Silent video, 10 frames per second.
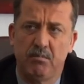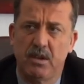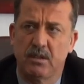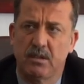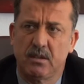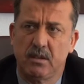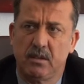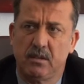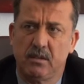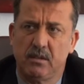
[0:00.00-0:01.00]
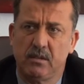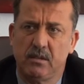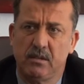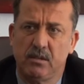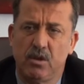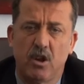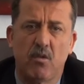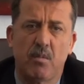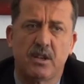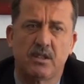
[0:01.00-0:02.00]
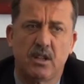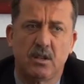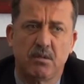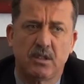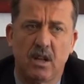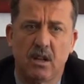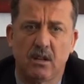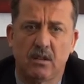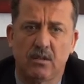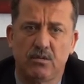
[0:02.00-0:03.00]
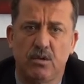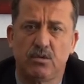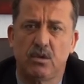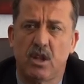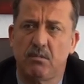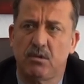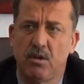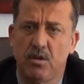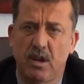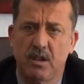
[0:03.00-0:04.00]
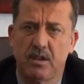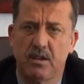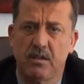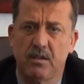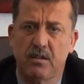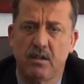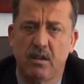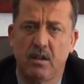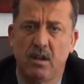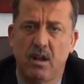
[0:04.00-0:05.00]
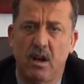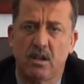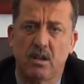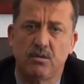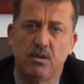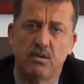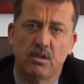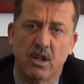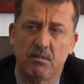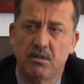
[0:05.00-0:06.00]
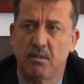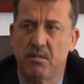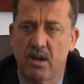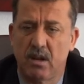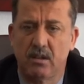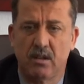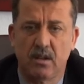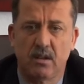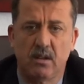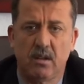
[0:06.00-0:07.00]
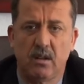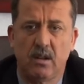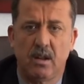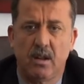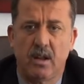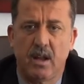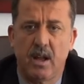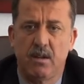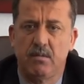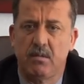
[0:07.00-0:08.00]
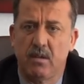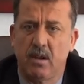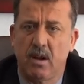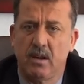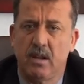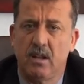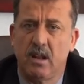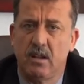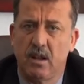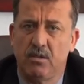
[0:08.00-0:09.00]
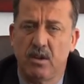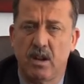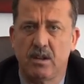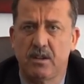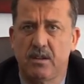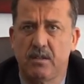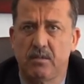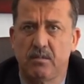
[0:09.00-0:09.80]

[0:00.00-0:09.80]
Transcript: Biz e, göreve başladığımızda çocuklarımıza yönelik hatta çocuklarımızla bağlantılı ev annelerine yönelik